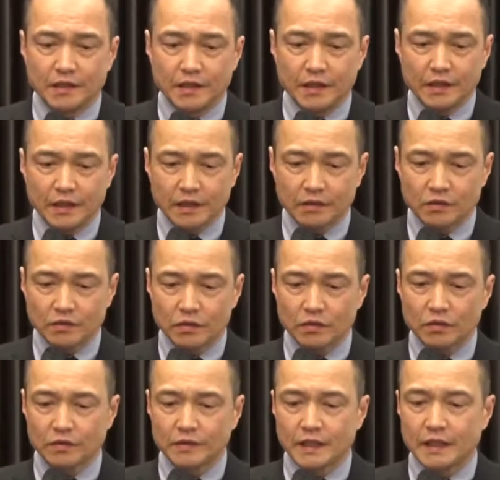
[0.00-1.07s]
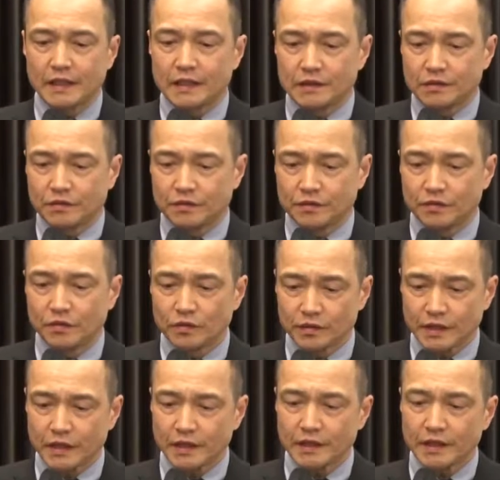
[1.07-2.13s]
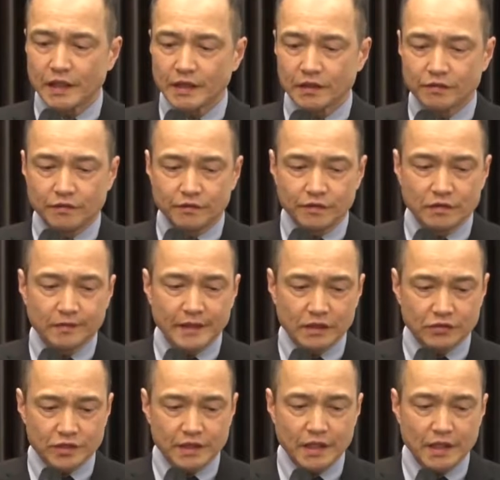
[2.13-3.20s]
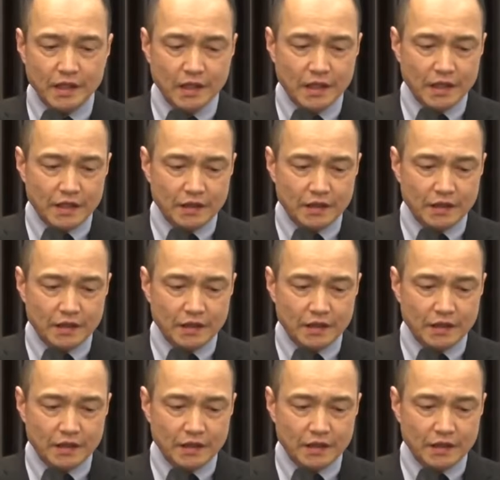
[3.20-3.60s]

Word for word: 人間の心の在り方を総合的に研究する場として